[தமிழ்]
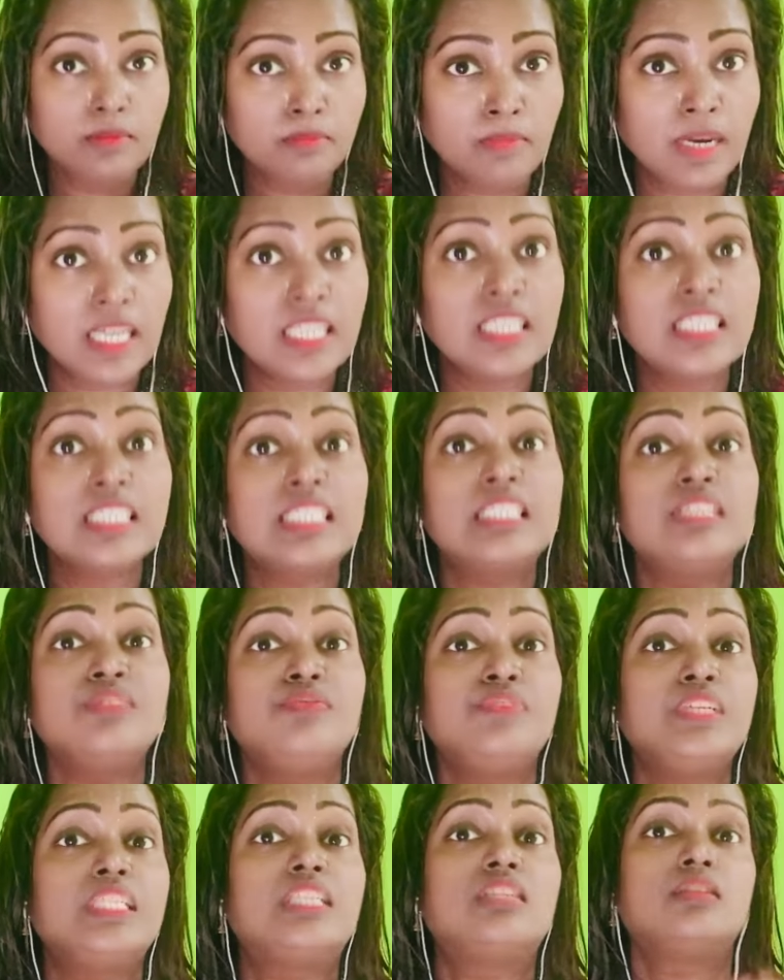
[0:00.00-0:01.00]
மனசு
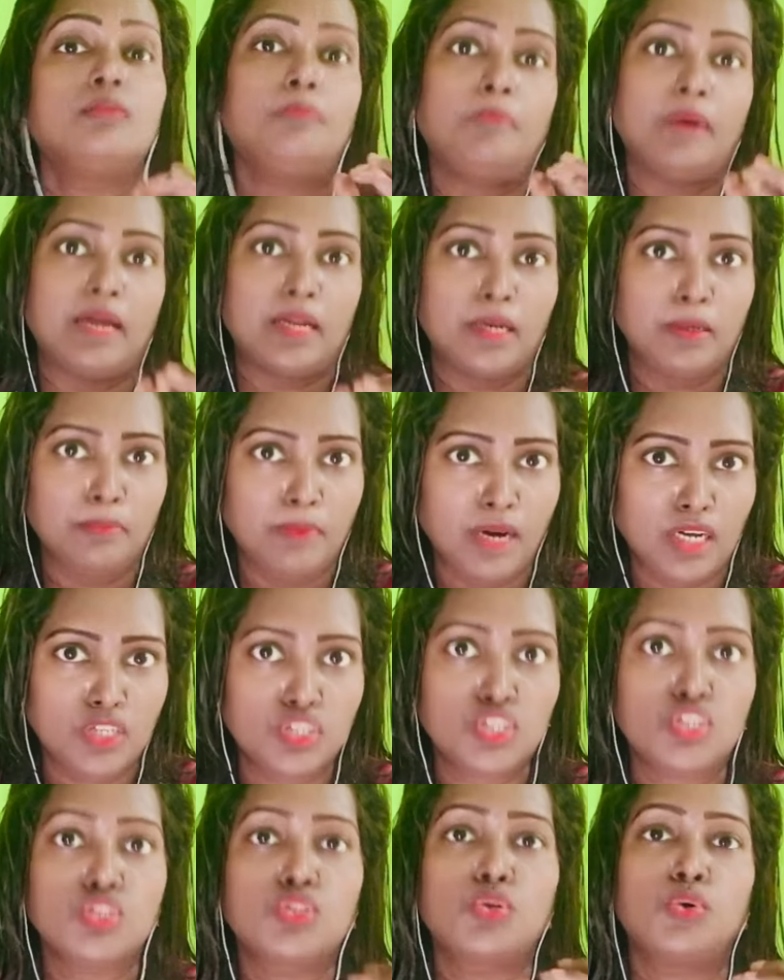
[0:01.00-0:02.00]
விட்டு
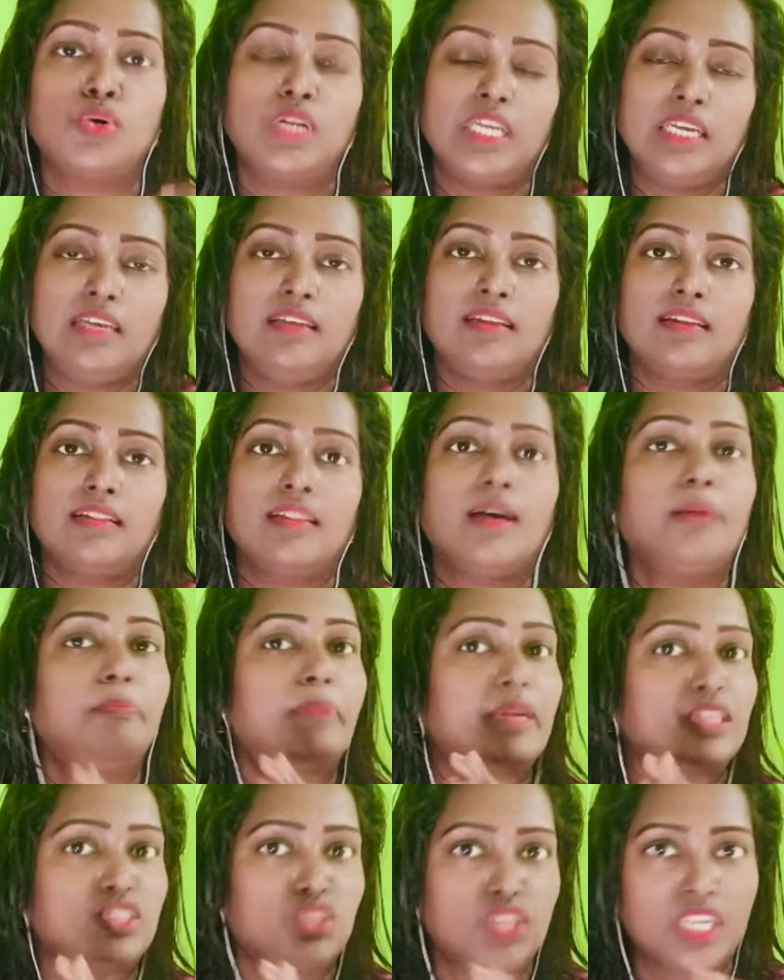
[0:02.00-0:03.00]
பரிமாற்றத்தோடு இருந்தால்
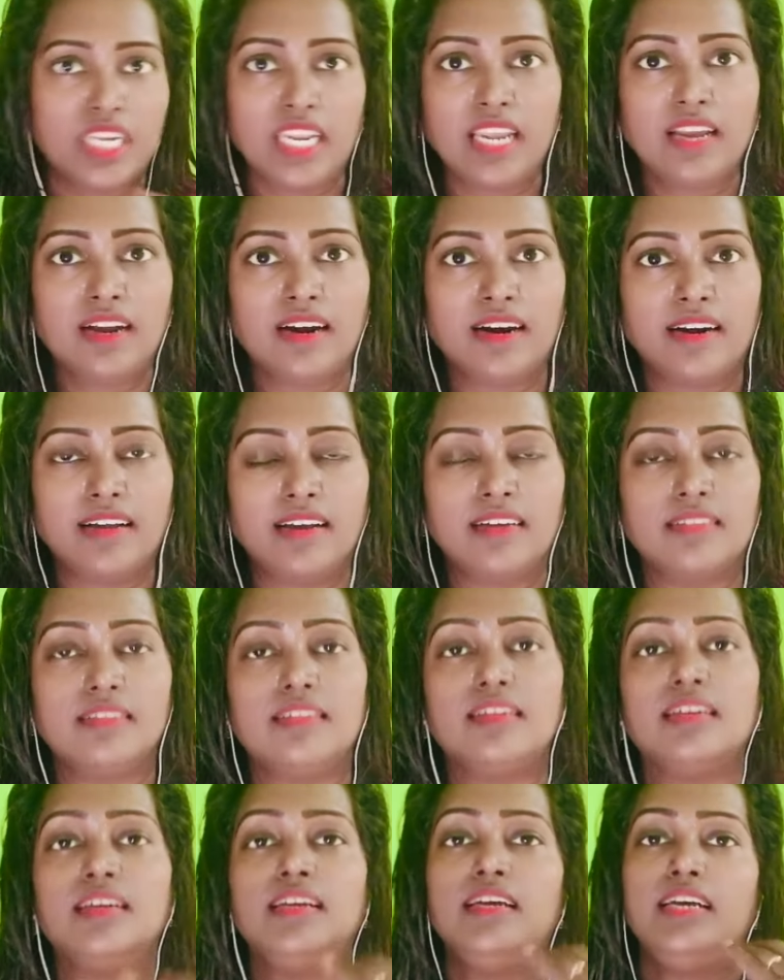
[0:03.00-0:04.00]
பிரச்சனையே கிடையாது